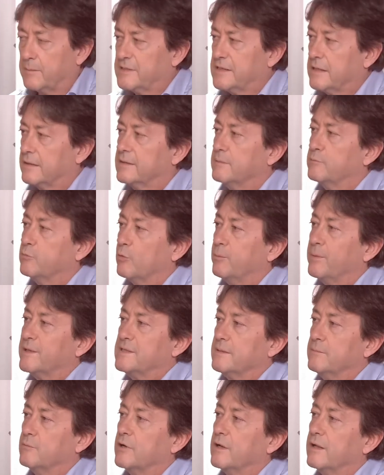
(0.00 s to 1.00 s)
el tiempo
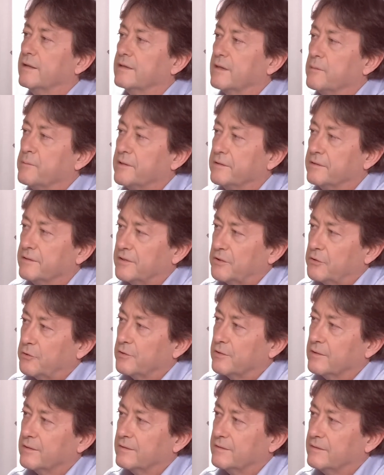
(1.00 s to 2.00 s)
pasa muy lentamente,
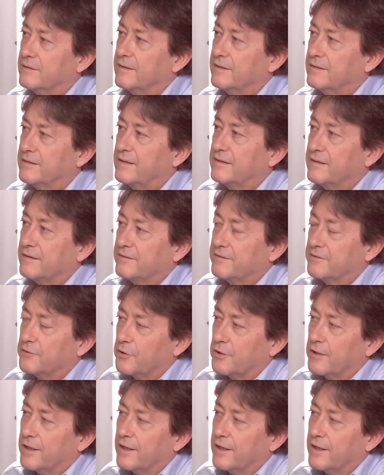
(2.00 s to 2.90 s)
¿no? En detención.